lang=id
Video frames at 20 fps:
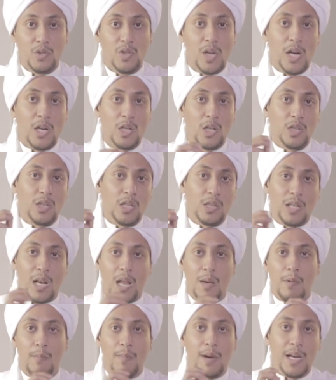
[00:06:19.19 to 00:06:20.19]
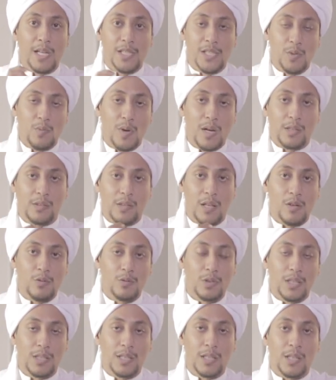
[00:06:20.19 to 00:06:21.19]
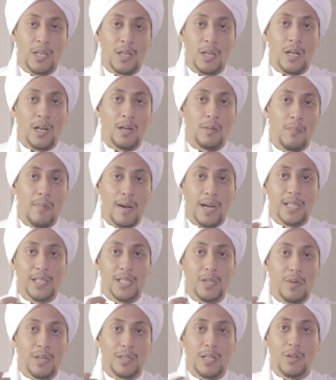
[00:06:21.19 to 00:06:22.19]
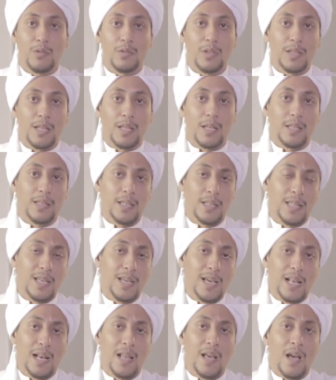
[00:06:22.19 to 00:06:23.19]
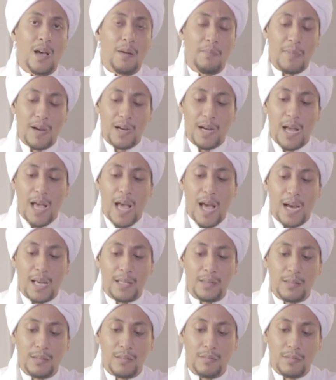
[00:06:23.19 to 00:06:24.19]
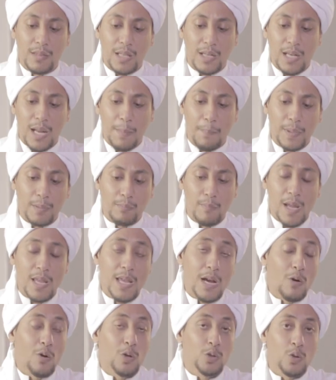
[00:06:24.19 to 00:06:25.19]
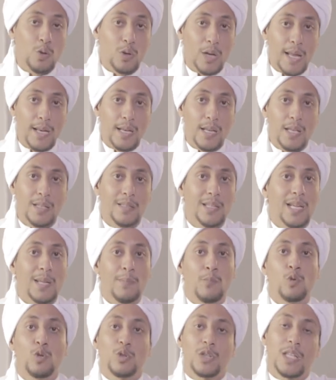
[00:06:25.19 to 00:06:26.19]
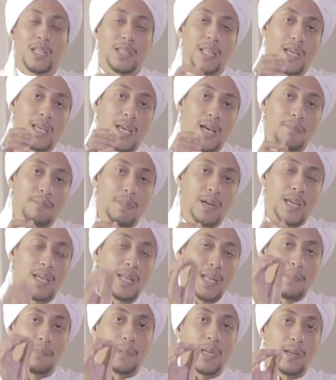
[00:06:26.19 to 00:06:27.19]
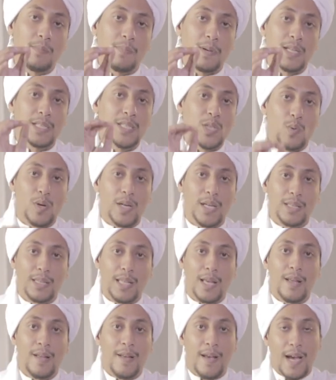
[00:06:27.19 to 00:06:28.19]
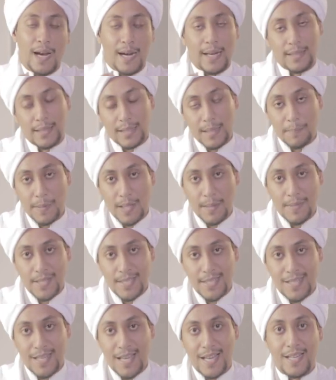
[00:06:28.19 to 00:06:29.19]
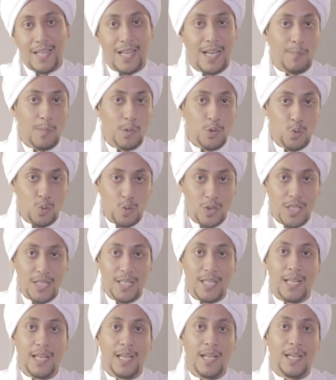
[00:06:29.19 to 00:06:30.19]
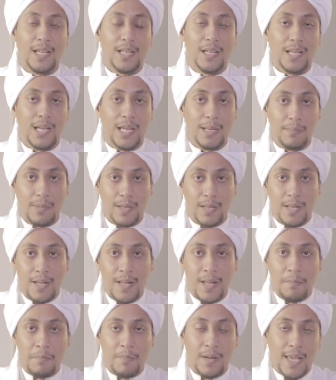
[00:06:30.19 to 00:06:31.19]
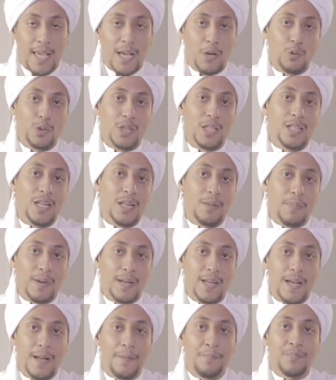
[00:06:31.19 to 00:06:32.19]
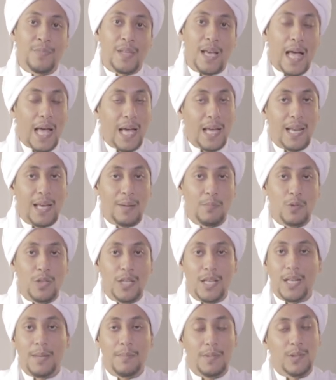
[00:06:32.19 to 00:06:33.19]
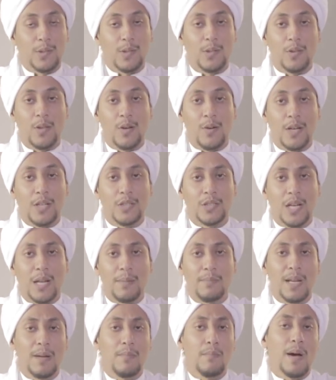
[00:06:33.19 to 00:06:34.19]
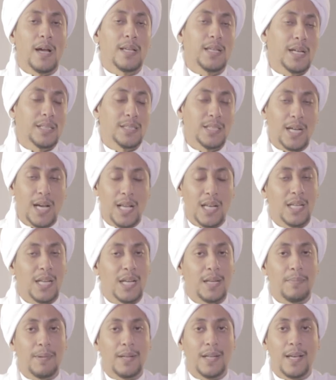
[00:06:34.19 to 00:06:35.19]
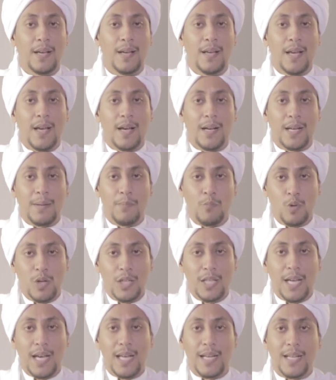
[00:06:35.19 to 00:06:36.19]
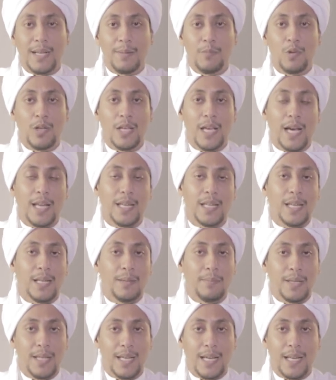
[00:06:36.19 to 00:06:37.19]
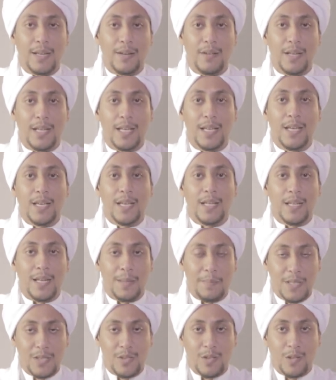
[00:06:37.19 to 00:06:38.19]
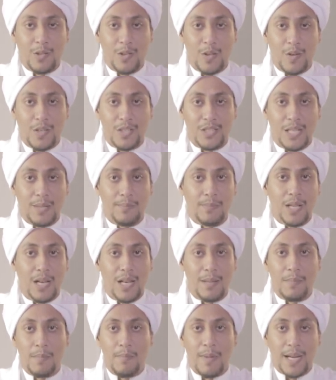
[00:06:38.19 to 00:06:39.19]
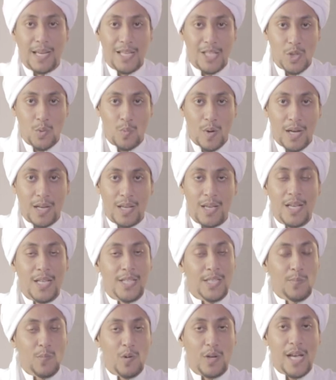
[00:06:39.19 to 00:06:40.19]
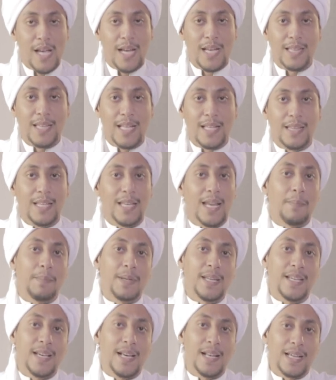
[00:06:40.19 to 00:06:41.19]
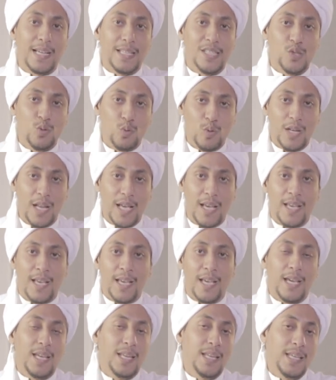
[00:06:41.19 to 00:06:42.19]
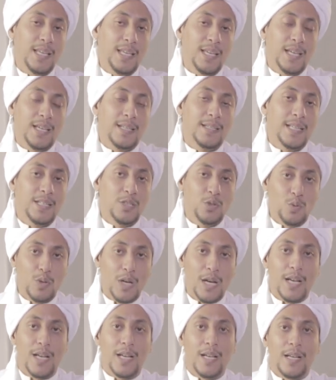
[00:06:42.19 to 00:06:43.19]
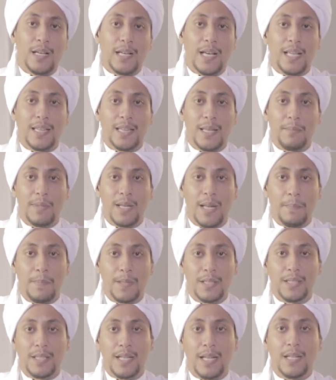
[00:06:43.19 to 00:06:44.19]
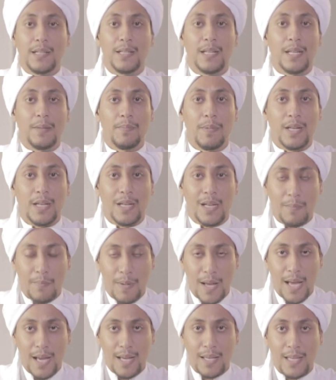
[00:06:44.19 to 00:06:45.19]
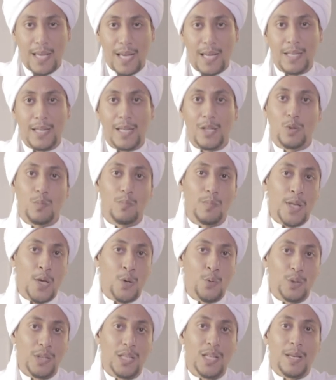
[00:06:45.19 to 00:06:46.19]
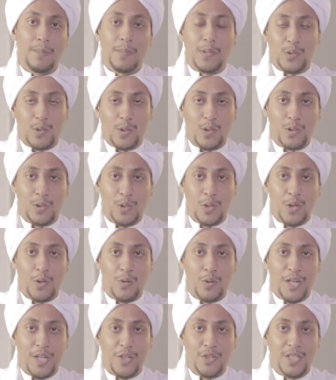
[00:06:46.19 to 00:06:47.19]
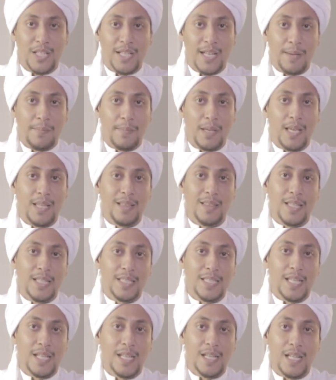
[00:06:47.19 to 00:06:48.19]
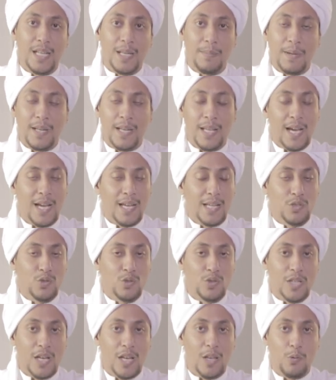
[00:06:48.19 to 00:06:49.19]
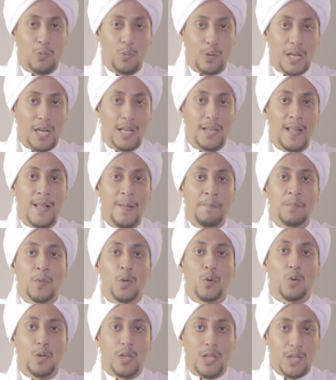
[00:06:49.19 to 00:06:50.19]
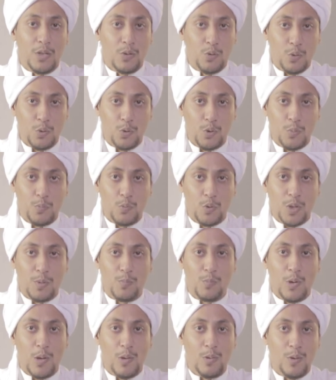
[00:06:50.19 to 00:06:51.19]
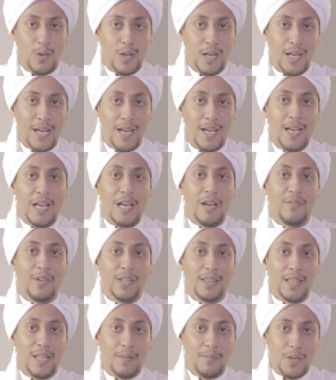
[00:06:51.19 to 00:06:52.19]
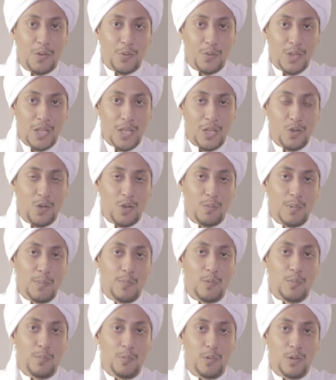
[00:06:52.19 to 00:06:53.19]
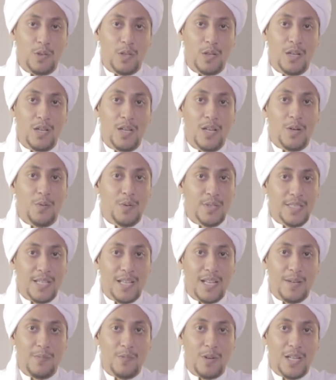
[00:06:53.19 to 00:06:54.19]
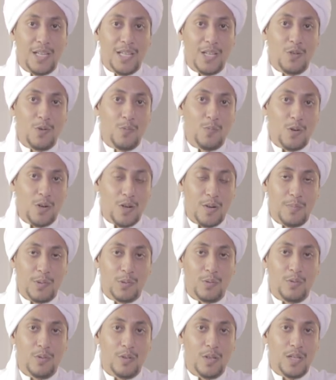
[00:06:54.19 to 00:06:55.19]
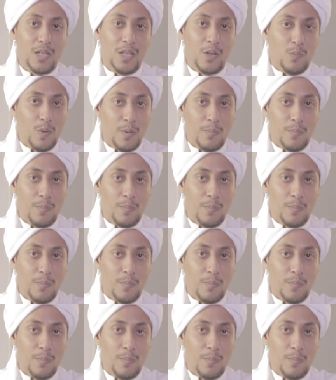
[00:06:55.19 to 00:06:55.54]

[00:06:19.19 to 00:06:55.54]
Jangan kita telah memakai siwak lalu kita tinggal. Memakai siwak lalu kita tinggal, maka akan terdapat banyak kotoran dari mulut kita yang menghindap daripada siwak kita. Akan tetapi dibersihkan dengan mencucinya, dengan mengikuti daripada akhlak mulia Nabi SAW. Dan banyak sekali daripada kemuliaan-kemuliaan yang diberikan oleh Nabi SAW dalam memakai siwak. Semoga kita tidak meninggalkan sunnah ini dan juga kita mendapatkan daripada kebahagiaan yaitu mengikuti Nabi Shallallahu Alaihi Wasallam intisari daripada ayat suci Al-Quran Qul in kuntum tuhibbunallaha fattabi'uni yuhbibkumullah Wassalamualaikum warahmatullahi